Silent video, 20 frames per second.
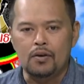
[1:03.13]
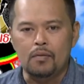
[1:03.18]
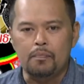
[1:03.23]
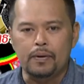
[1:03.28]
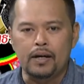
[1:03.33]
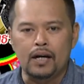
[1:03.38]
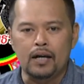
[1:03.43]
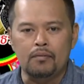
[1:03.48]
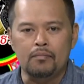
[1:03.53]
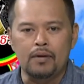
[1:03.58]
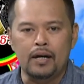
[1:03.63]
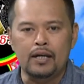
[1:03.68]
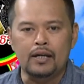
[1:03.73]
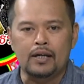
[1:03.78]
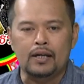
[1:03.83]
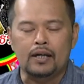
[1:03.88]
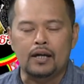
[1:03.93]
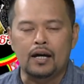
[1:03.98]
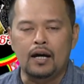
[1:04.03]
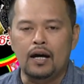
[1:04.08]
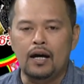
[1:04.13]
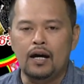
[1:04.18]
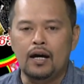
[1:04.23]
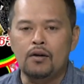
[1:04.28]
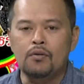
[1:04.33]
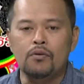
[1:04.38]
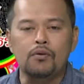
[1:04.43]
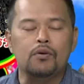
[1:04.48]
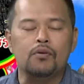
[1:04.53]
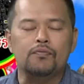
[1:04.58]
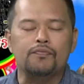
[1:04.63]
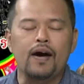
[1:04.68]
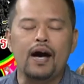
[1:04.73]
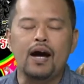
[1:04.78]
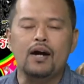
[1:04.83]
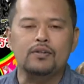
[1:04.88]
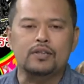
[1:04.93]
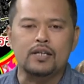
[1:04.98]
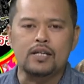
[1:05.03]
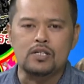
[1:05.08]
เพื่อนไม่เก่าฟ้า
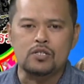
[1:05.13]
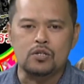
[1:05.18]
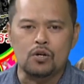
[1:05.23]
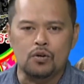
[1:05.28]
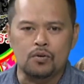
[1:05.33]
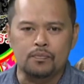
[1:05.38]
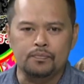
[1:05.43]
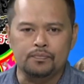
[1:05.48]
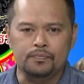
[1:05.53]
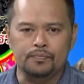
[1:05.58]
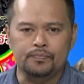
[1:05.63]
วตีชม